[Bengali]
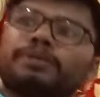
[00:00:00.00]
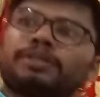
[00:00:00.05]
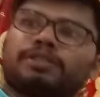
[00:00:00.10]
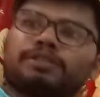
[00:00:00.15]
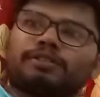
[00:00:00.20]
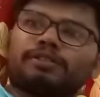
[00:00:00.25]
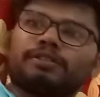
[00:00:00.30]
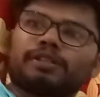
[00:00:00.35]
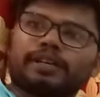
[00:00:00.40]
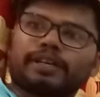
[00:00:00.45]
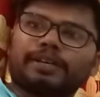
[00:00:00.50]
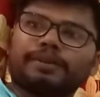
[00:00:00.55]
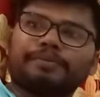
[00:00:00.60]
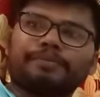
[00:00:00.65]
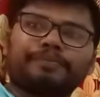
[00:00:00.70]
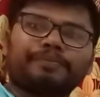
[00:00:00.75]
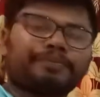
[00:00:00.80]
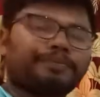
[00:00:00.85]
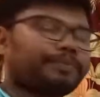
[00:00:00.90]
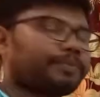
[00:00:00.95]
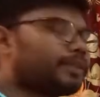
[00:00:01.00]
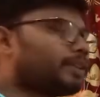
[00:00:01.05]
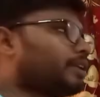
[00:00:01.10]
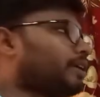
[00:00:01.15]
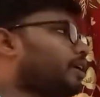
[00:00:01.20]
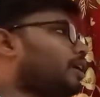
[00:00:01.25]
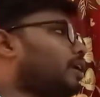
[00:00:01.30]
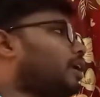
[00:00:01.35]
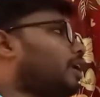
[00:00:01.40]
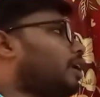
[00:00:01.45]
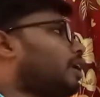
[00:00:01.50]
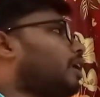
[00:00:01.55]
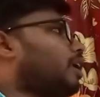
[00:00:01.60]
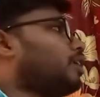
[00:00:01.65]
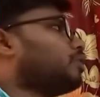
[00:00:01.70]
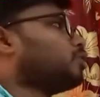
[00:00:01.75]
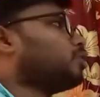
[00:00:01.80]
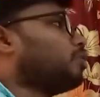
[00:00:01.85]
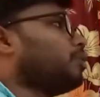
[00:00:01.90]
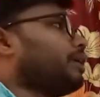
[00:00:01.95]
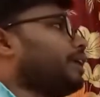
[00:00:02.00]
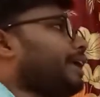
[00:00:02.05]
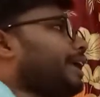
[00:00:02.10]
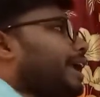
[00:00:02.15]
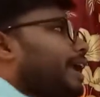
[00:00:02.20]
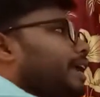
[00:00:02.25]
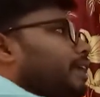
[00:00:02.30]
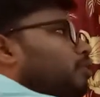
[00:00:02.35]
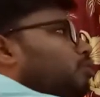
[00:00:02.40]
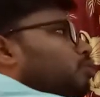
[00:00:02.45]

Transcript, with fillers: বিস্তৃত থাকে তো এই